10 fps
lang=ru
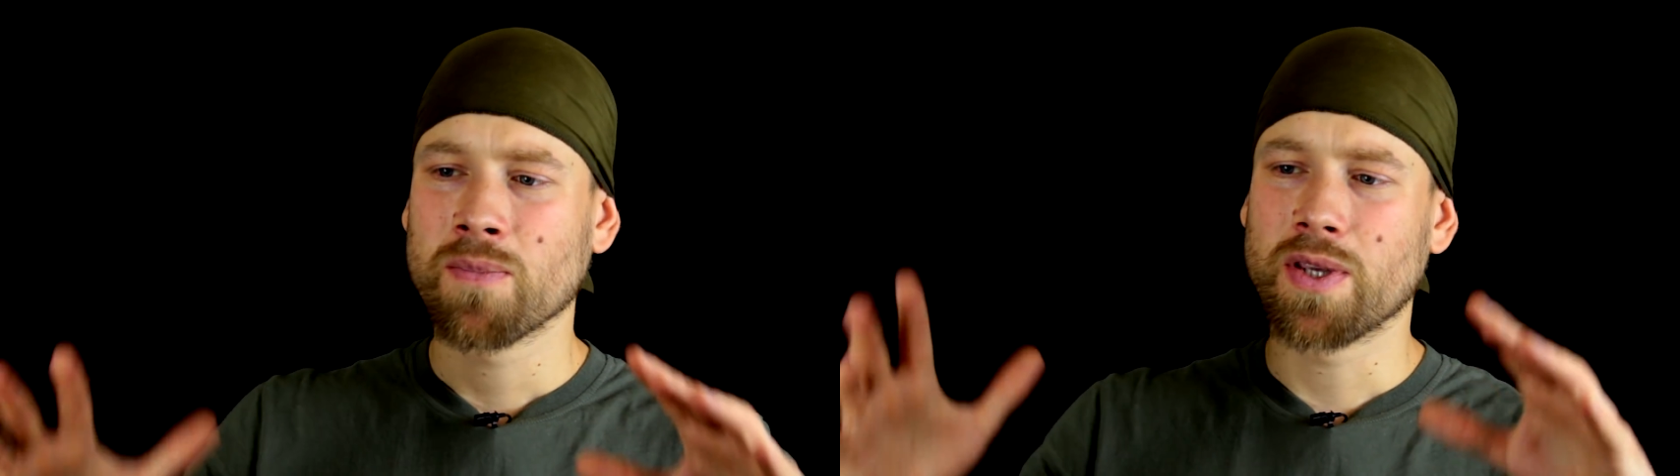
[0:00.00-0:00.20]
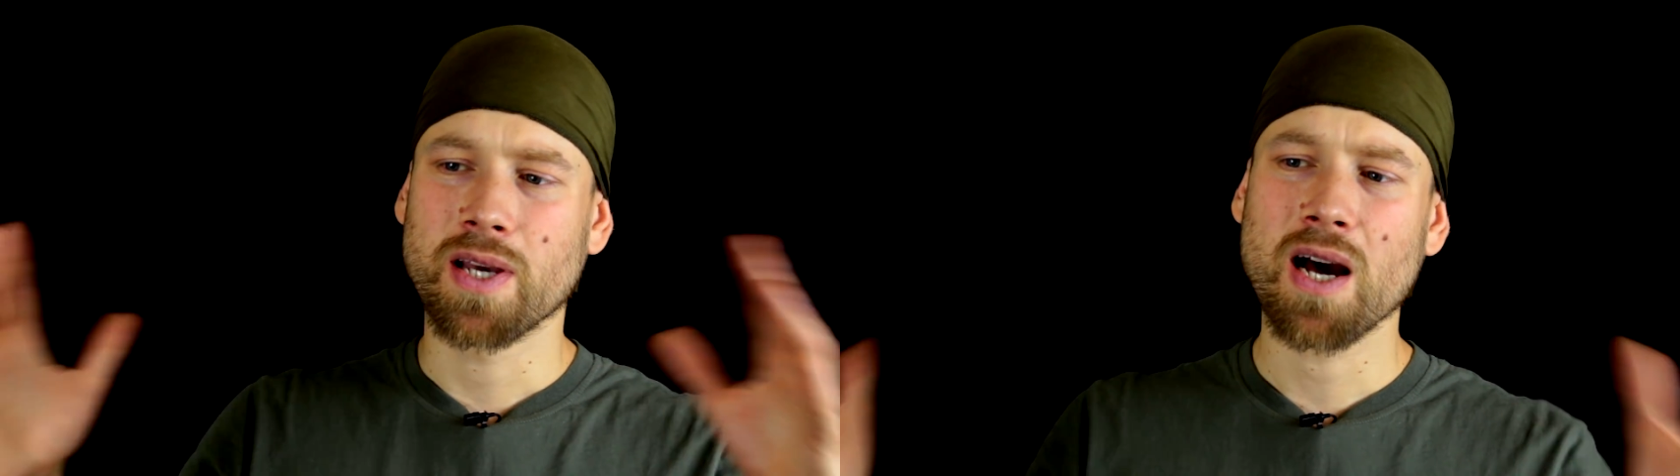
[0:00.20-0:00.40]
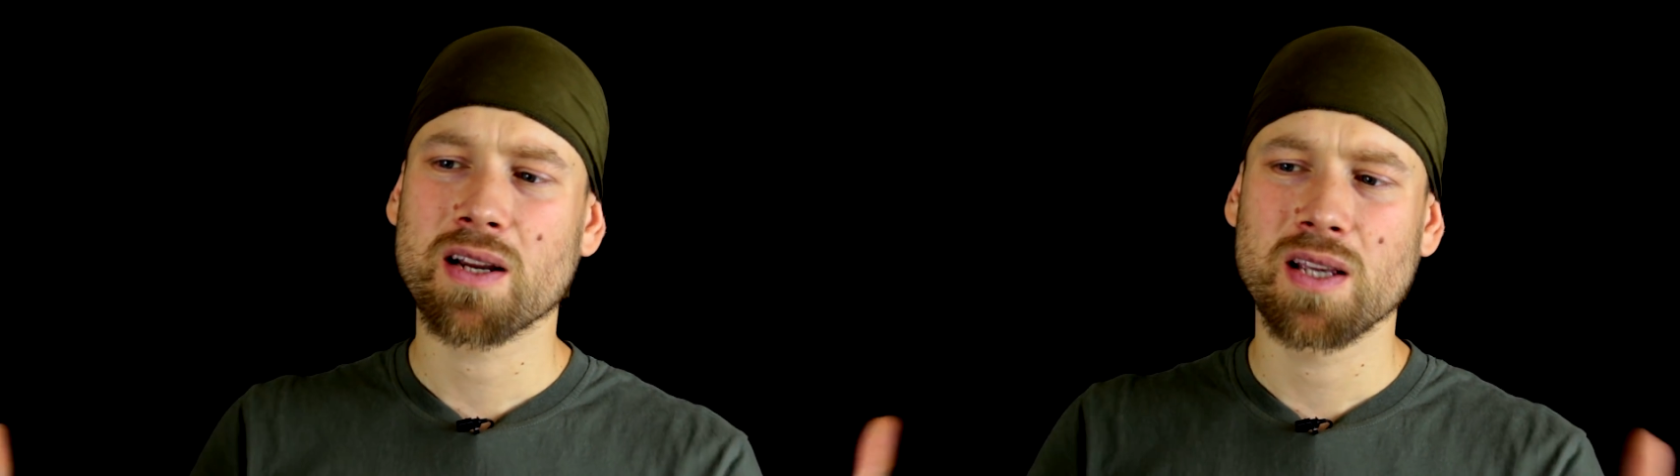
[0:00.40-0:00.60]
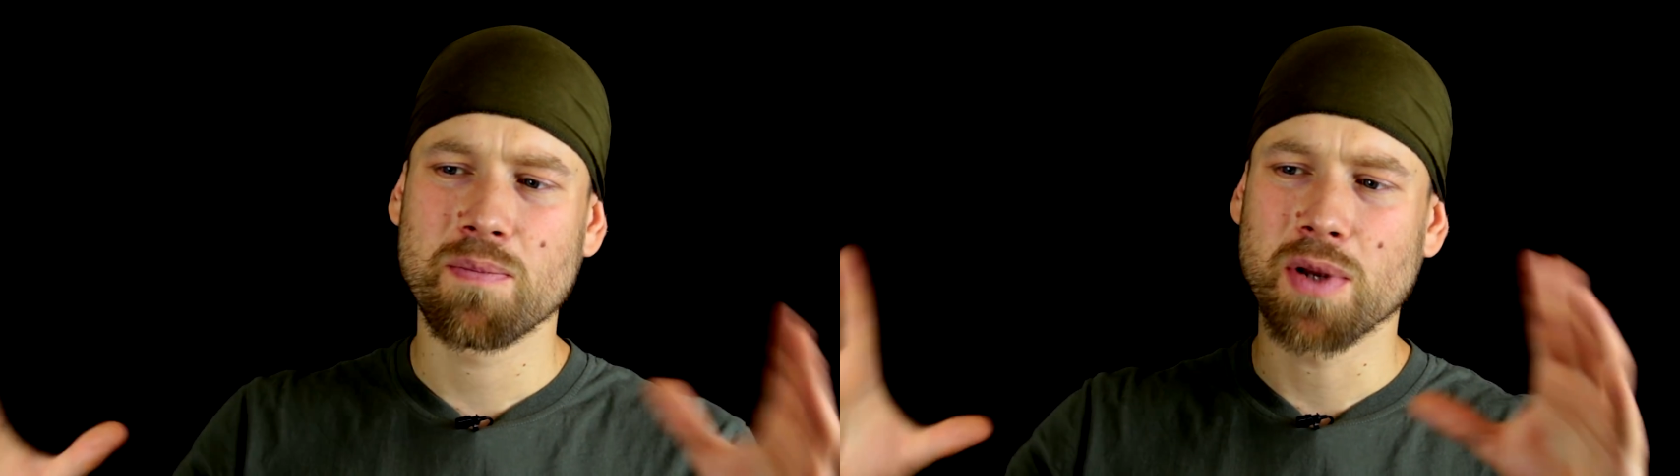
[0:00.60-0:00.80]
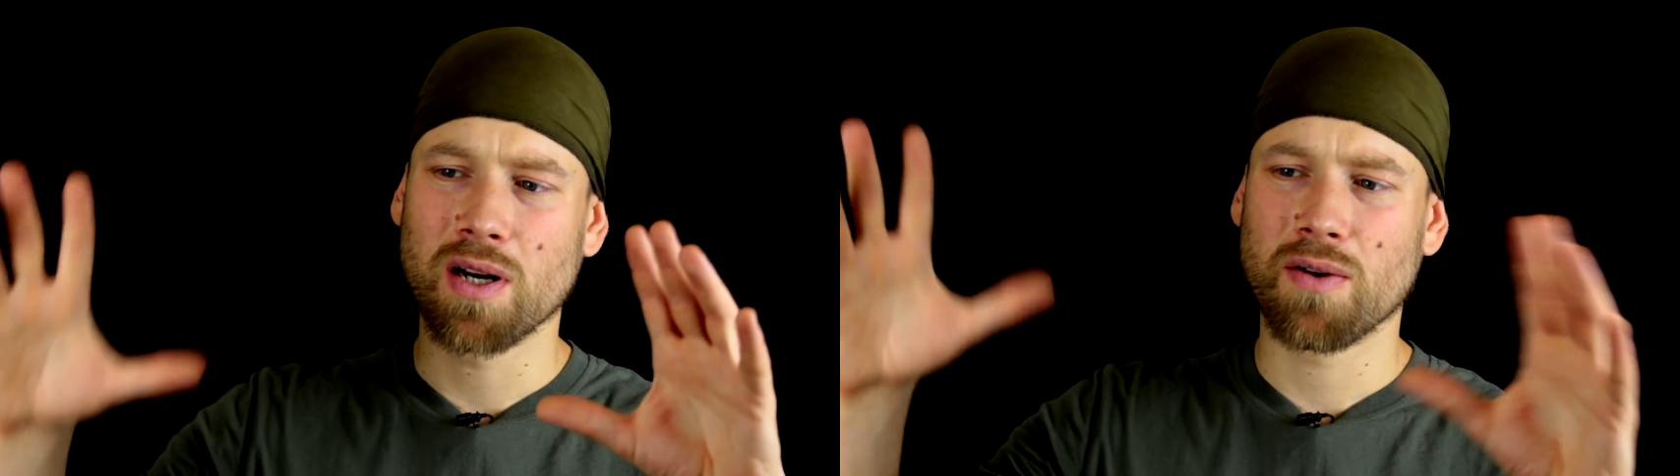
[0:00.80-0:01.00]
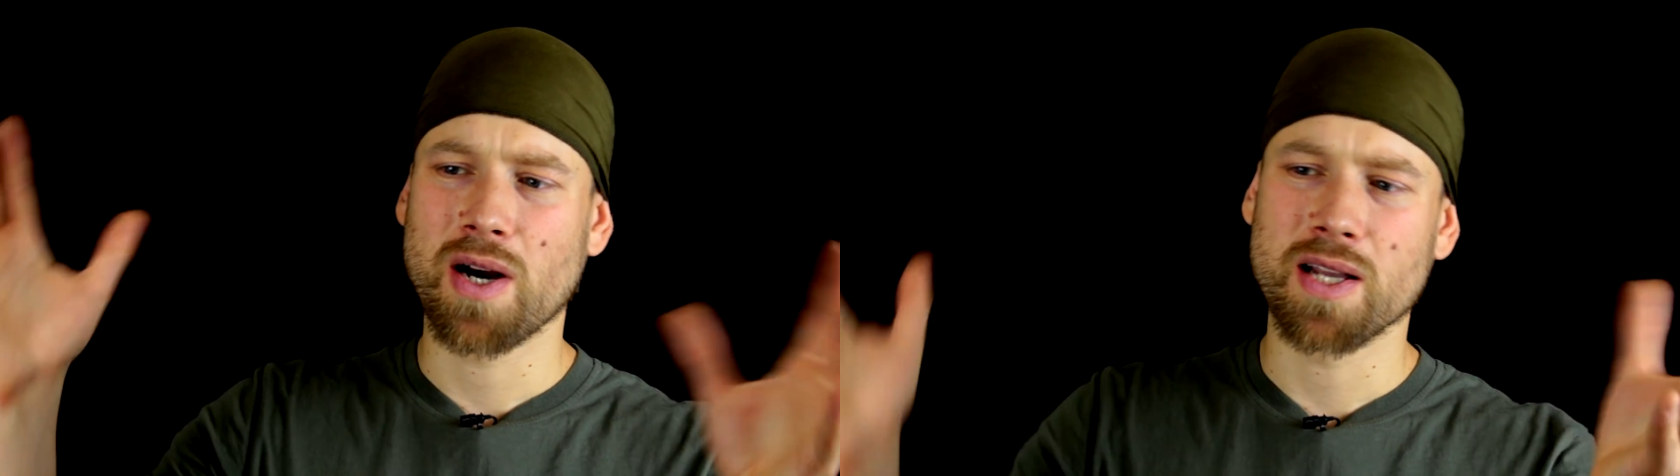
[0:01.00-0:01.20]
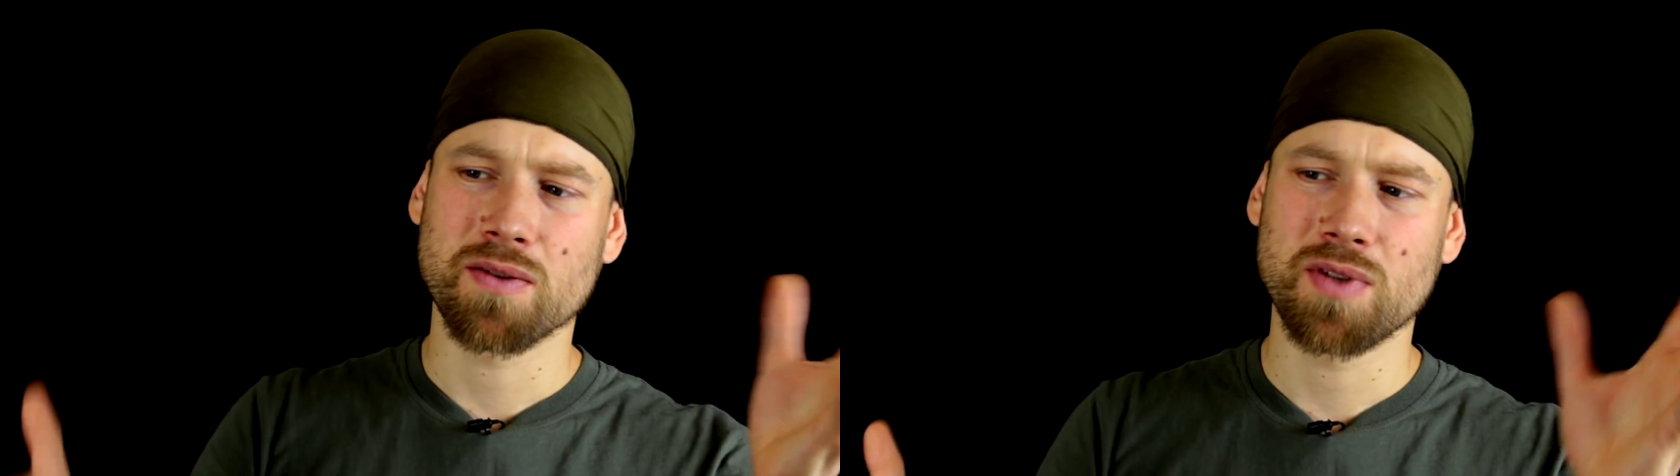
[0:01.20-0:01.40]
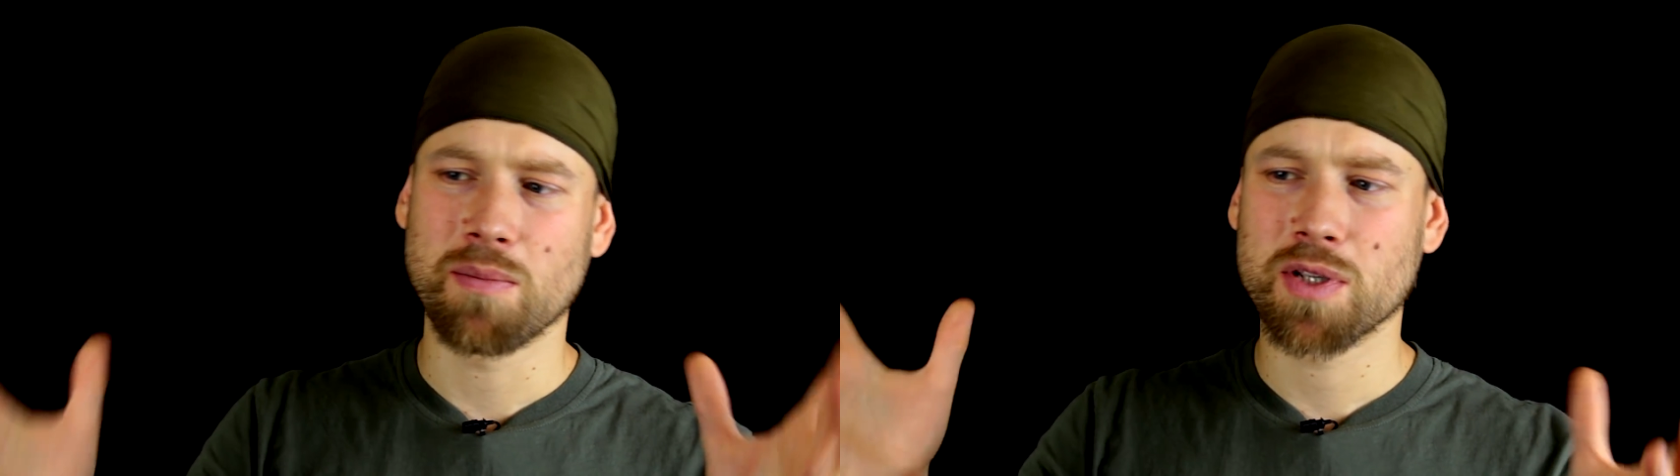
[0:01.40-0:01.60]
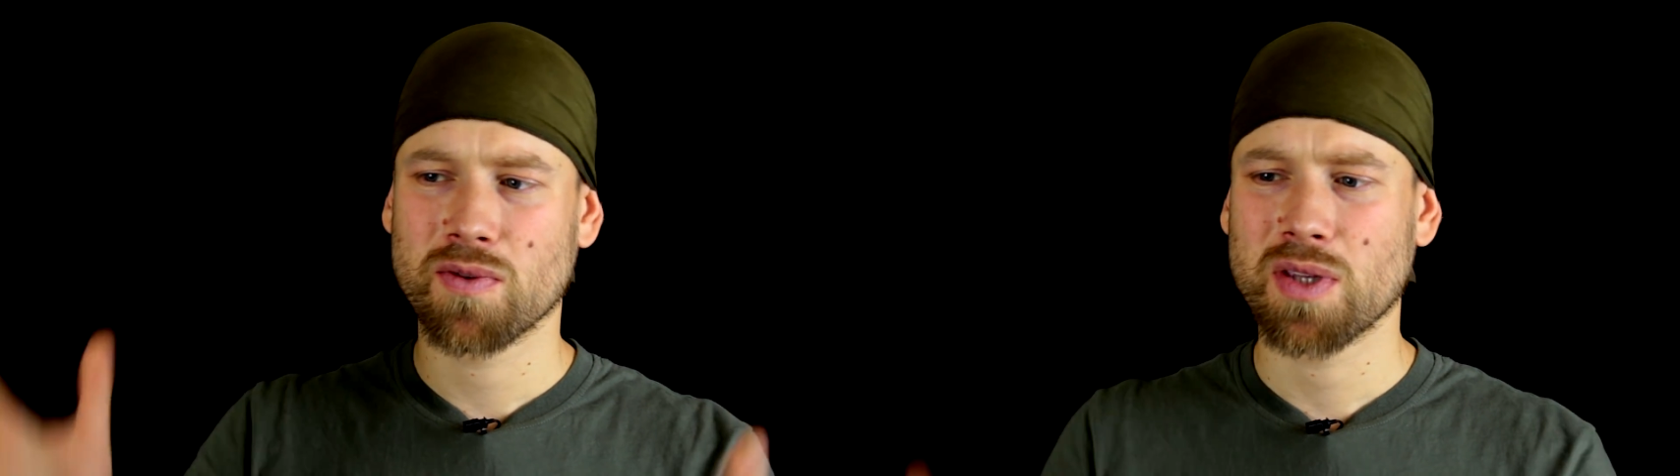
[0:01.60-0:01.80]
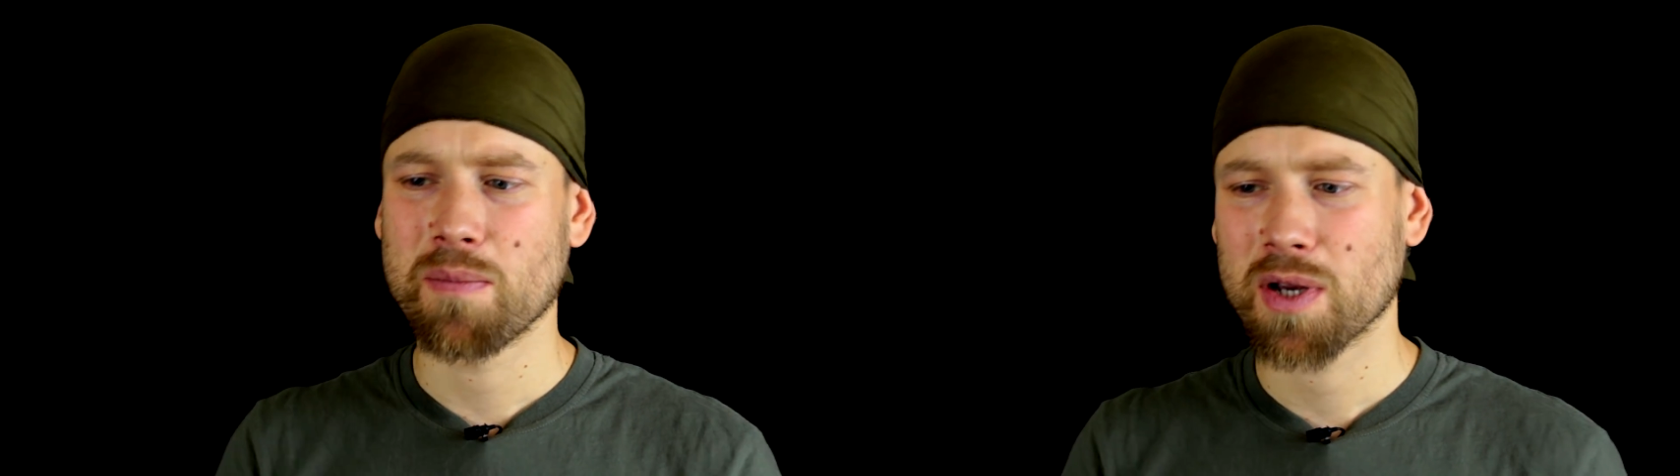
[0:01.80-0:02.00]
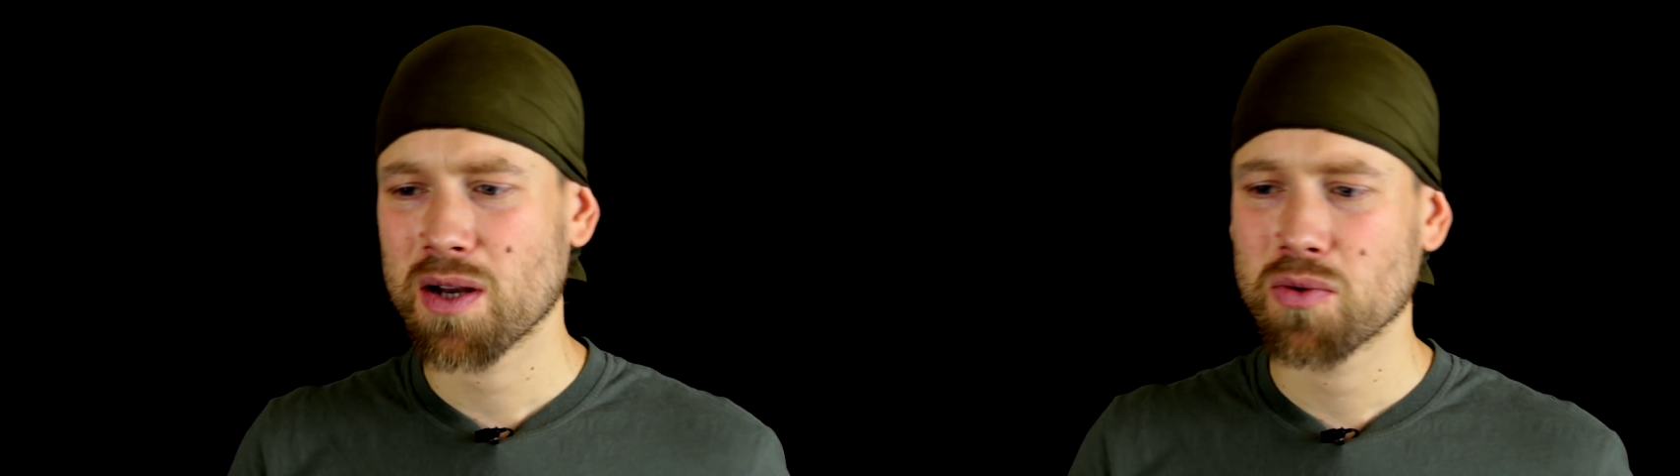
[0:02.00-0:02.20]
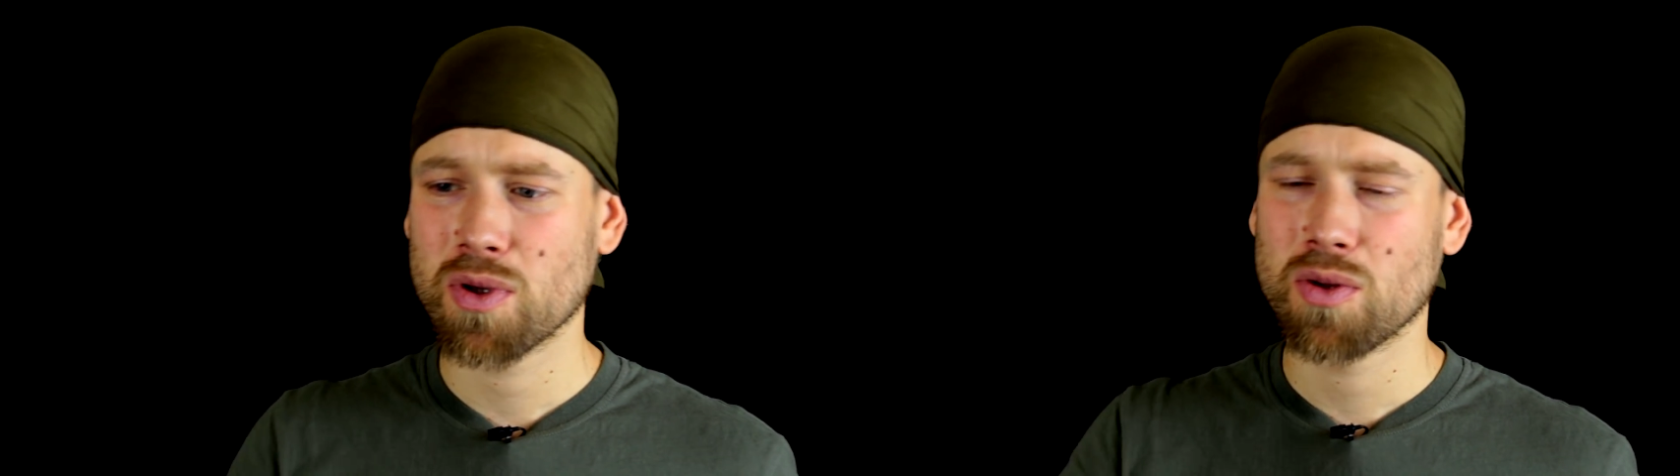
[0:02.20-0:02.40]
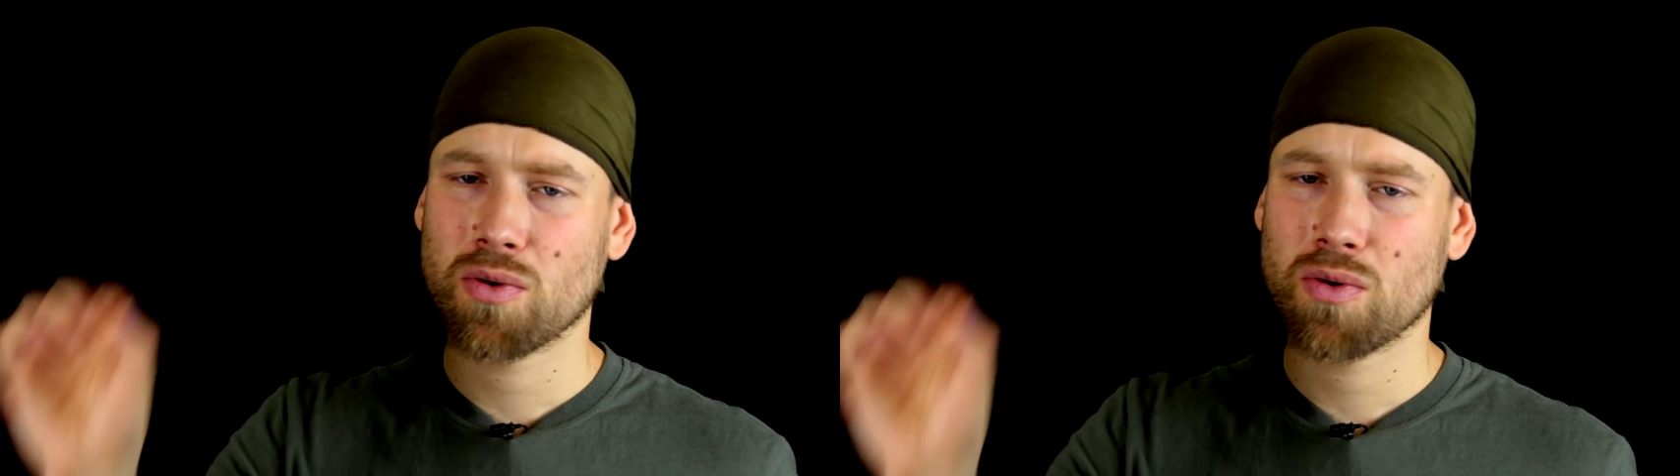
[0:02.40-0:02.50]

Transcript: яркий, переливается всеми цветами радуги,